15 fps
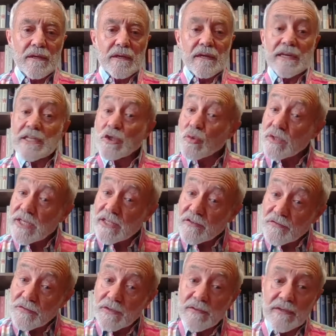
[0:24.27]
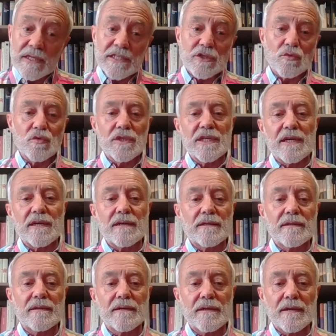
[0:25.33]
Resulta difícil escuchar
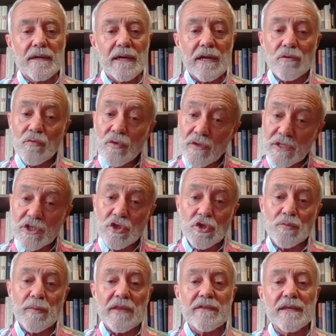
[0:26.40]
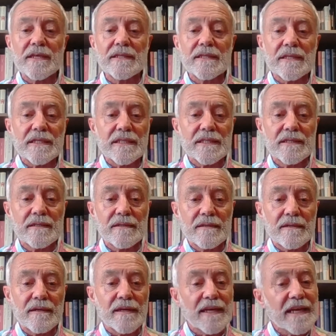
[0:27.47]
a alguno de esos pacientes
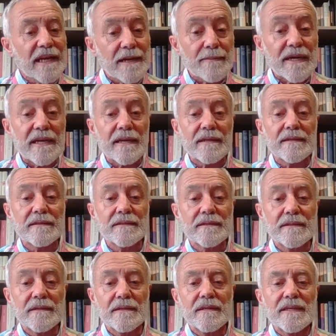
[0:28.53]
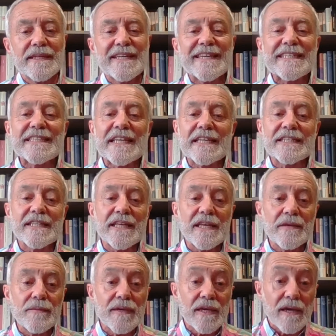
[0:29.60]
reclamar que se les
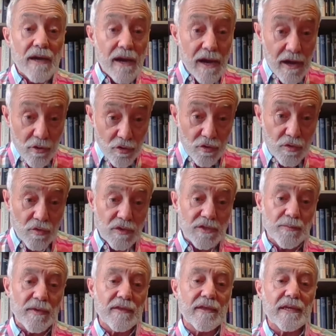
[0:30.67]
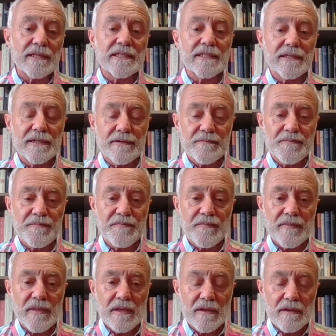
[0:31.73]
derive a otro especialista.
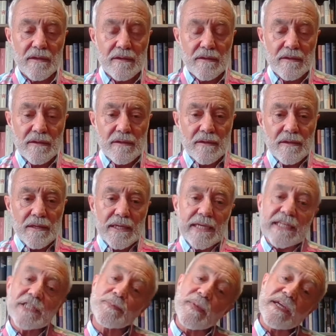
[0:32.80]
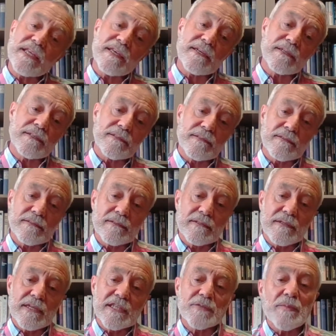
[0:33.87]
En España,
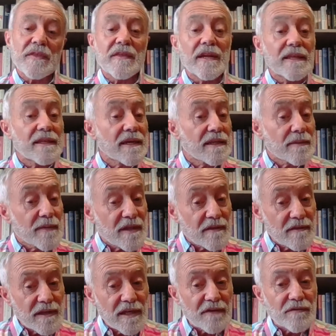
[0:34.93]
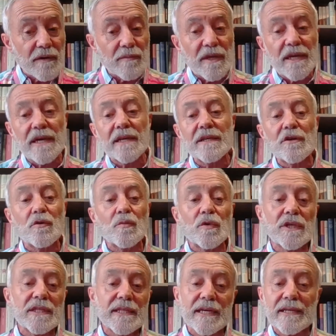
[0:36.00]
la especialidad de medicina familiar y
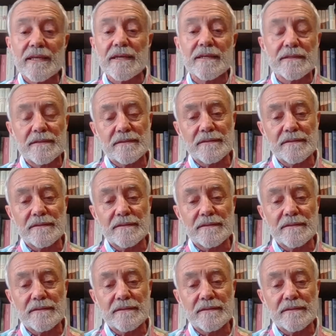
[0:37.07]
comunitaria